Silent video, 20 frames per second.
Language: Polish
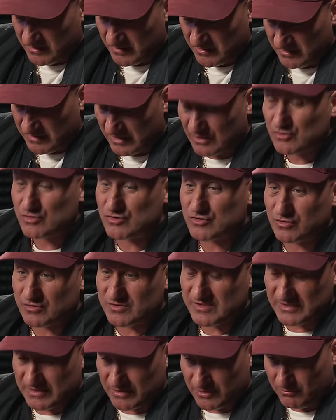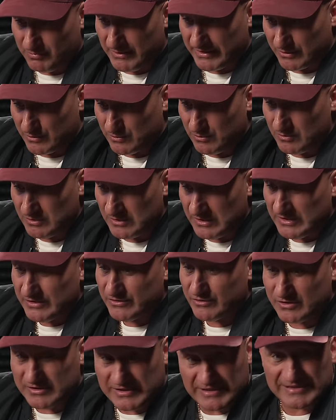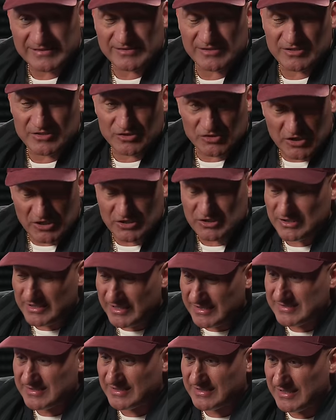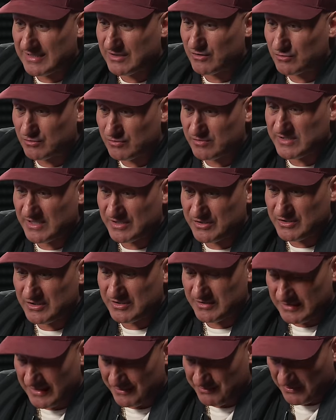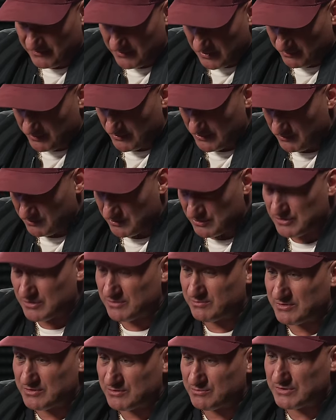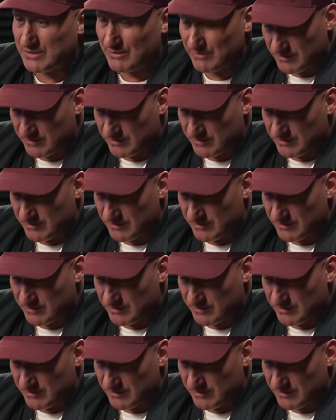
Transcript: e, rekonstrukcję tego barku. No i teraz to jest trzeci raz taka kontuzja, gdzie najprawdopodobniej się to będzie musiało